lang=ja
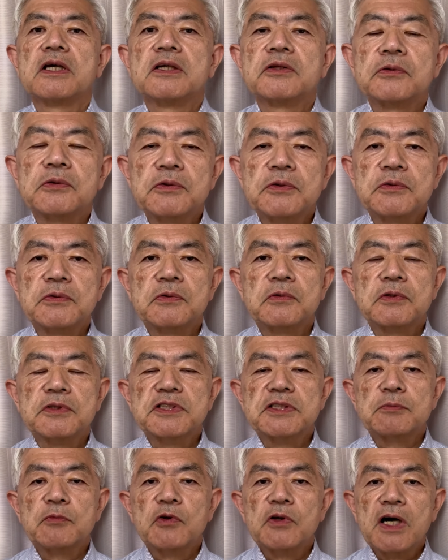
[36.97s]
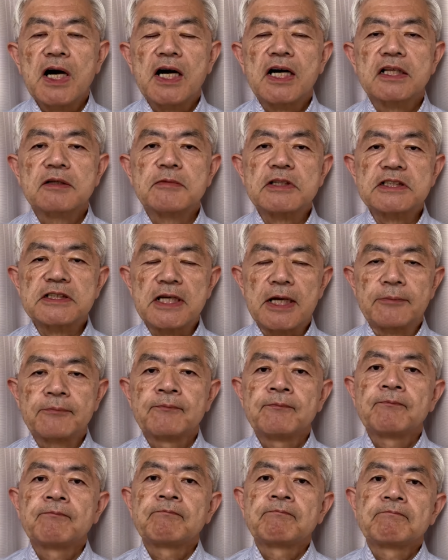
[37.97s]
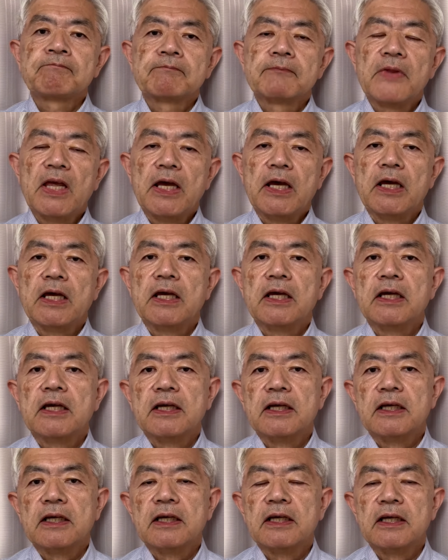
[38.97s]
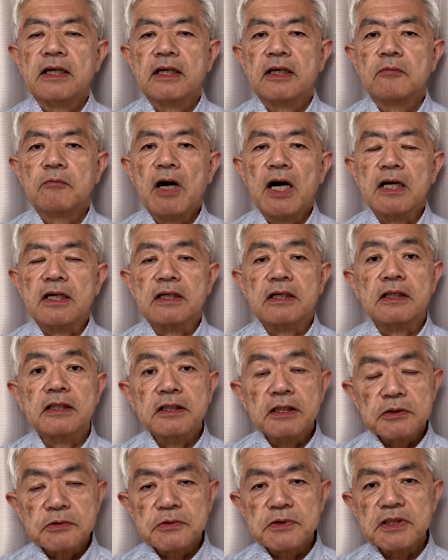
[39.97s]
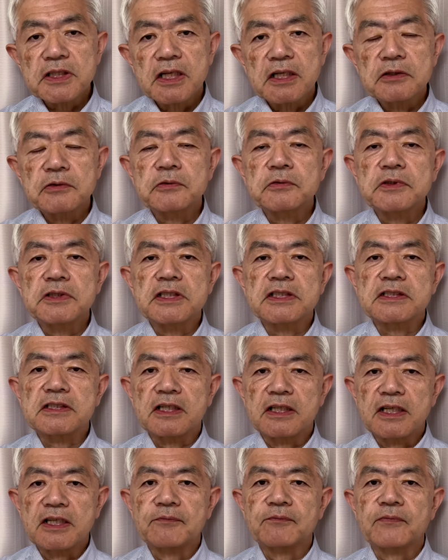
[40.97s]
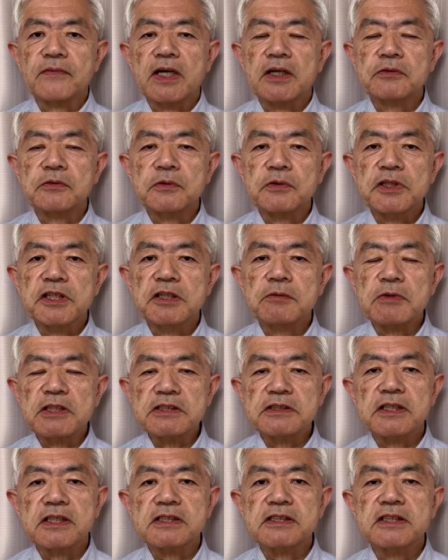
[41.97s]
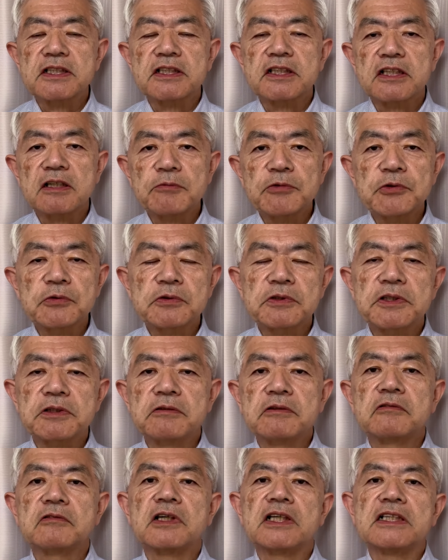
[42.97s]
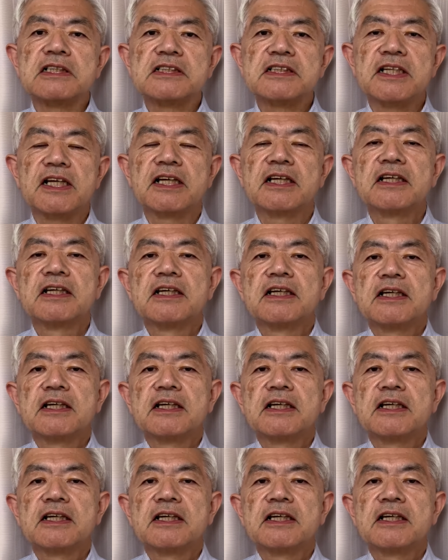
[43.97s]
というご質問がありました。で、えー、まあ、北朝鮮ああいう国ですから、あの、聞きましたっつって手紙を送ってくるとかですね、